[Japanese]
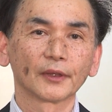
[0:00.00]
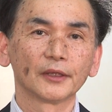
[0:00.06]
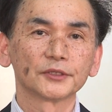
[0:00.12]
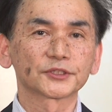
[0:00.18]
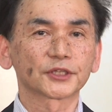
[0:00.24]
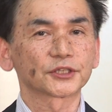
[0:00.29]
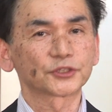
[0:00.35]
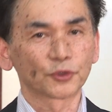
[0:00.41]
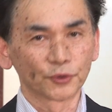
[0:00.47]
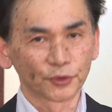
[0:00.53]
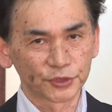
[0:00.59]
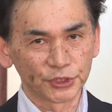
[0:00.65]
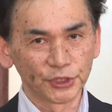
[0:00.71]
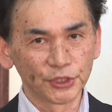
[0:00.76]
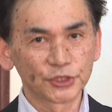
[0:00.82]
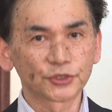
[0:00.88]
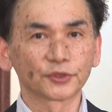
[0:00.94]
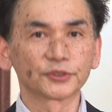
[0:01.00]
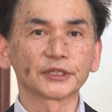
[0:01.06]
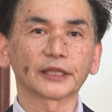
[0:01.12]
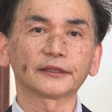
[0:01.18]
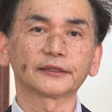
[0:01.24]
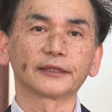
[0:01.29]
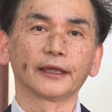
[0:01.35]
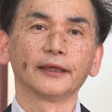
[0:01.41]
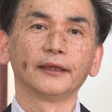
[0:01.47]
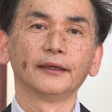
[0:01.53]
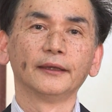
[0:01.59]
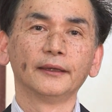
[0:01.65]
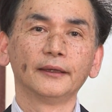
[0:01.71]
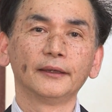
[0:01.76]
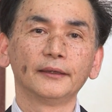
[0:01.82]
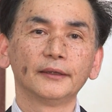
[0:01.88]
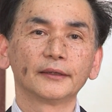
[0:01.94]
しかしこのキリストにあって
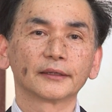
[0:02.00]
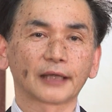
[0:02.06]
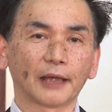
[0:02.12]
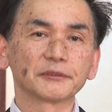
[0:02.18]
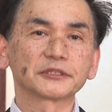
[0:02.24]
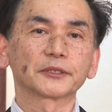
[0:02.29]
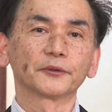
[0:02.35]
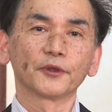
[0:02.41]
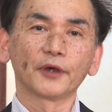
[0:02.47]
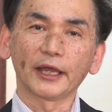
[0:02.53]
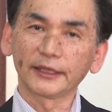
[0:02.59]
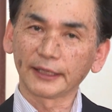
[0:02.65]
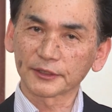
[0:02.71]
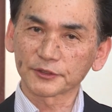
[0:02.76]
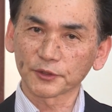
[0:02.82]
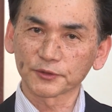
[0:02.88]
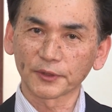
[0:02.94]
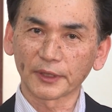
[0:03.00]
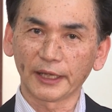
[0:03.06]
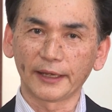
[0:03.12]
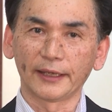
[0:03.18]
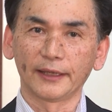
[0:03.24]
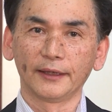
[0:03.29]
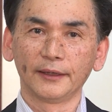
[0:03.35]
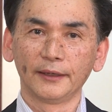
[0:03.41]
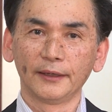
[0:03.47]
神様の愛が注がれ